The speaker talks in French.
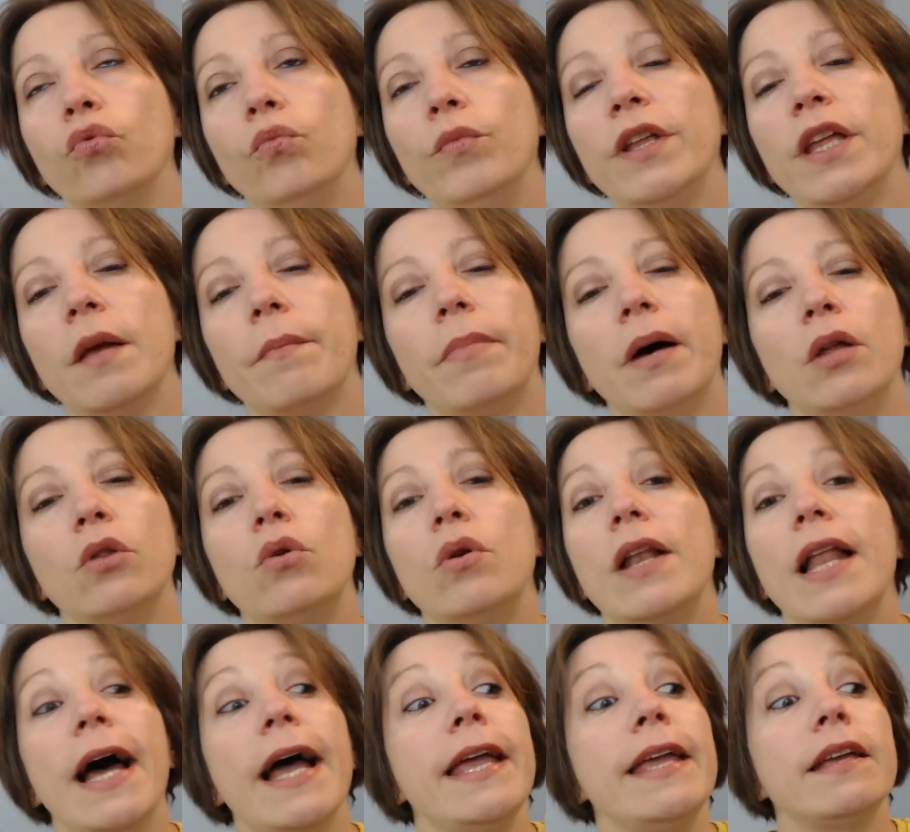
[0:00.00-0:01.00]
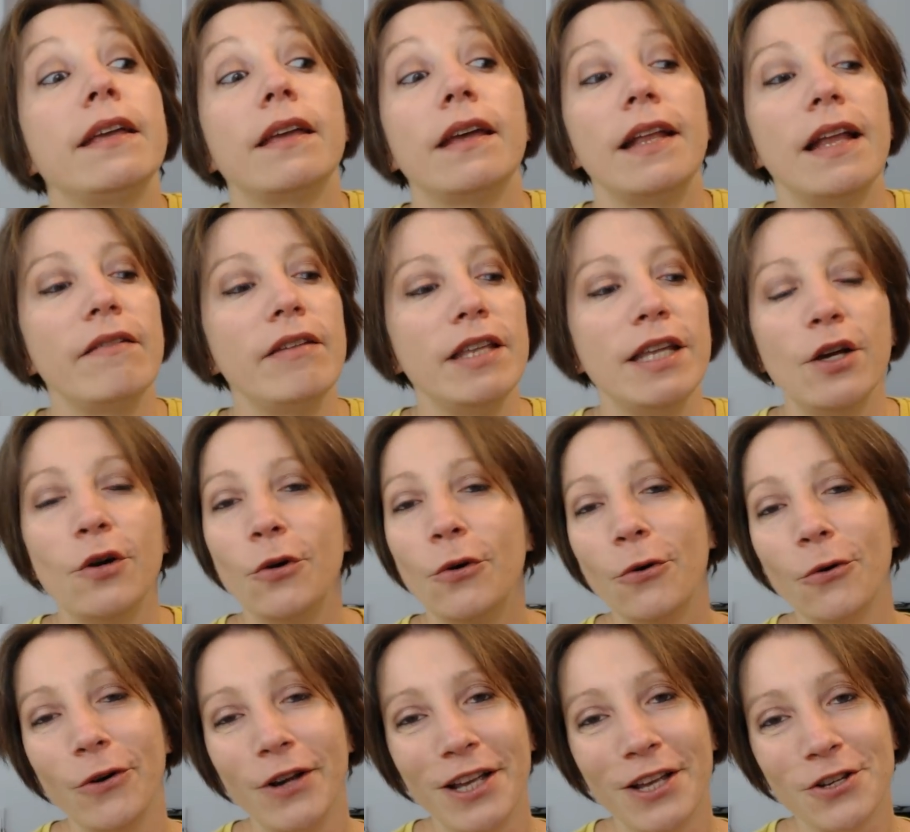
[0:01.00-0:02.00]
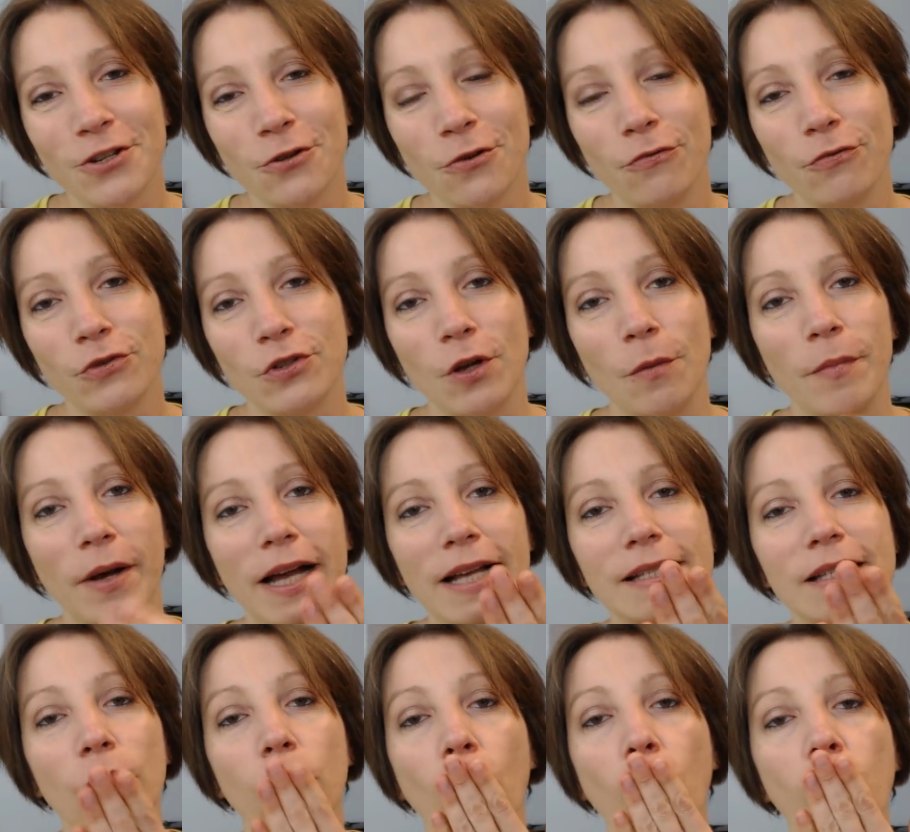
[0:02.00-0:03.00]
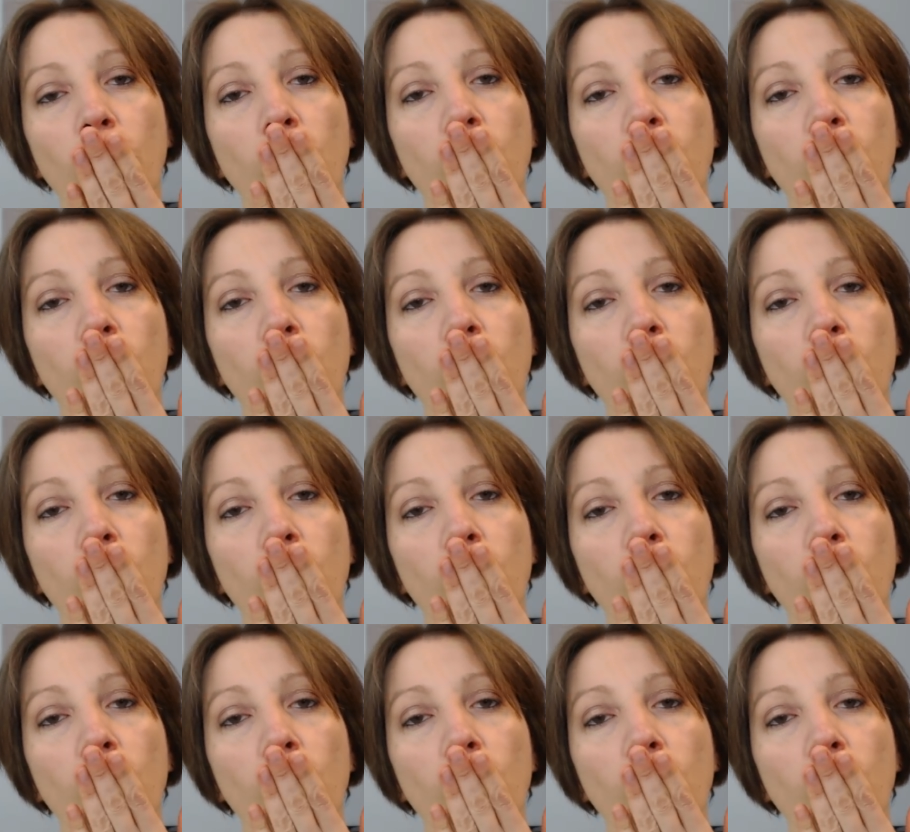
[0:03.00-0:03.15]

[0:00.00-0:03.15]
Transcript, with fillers: N'oubliez pas de liker la vidéo et je vous embrasse